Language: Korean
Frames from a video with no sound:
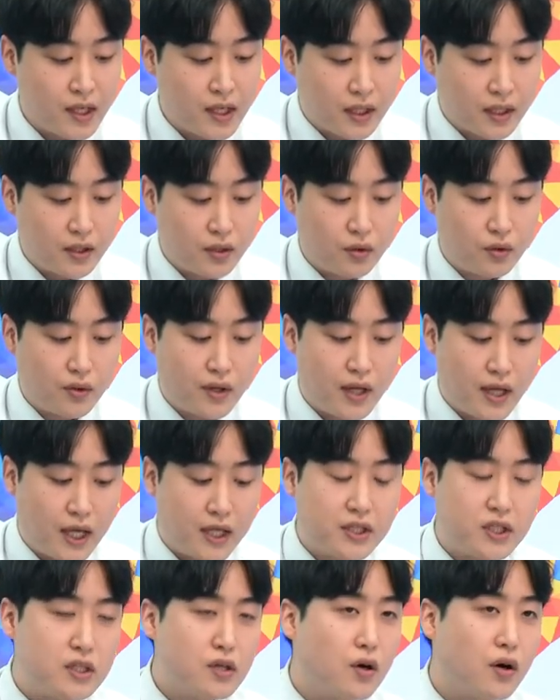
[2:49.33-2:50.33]
그리고
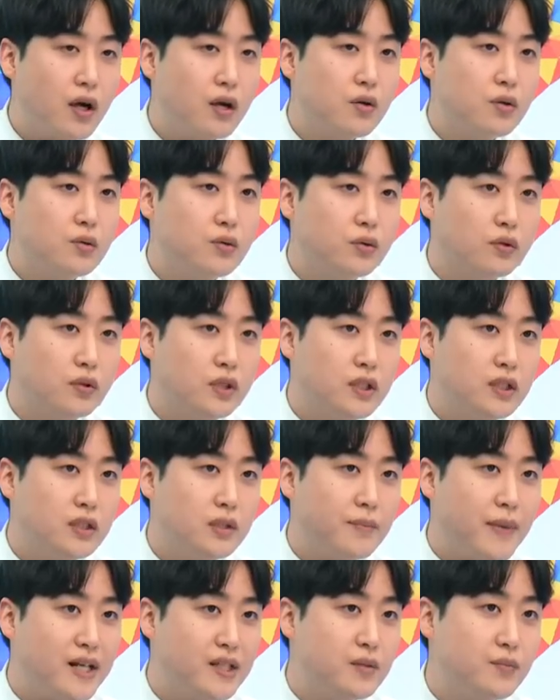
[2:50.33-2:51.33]
해지 역할로 예,
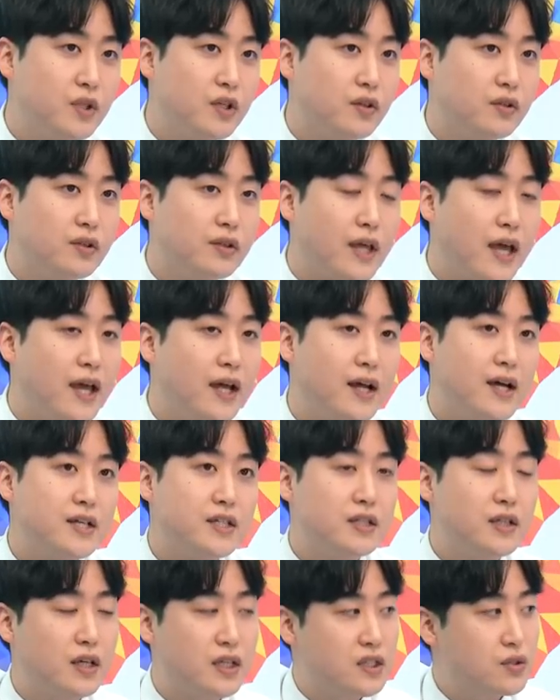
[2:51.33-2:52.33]
말씀드렸던
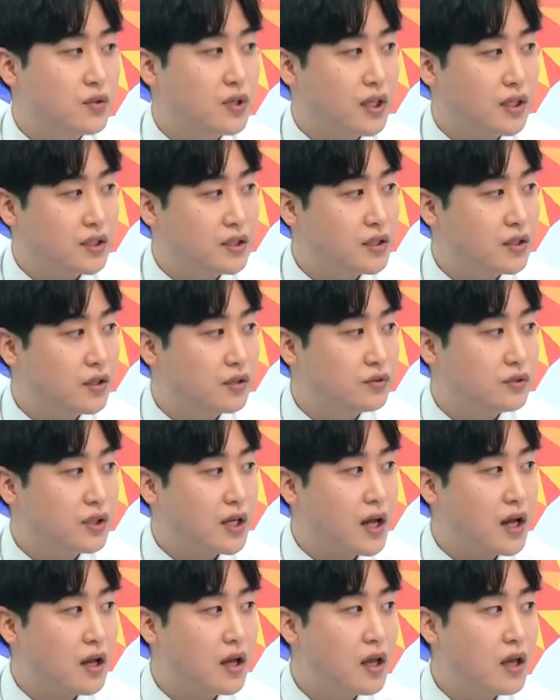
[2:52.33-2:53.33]
LIG 넥스원 같은
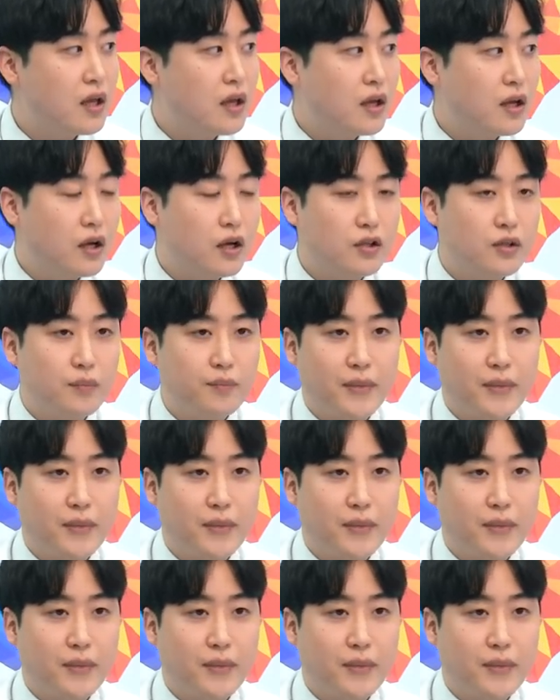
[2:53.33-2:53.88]
경우가 어,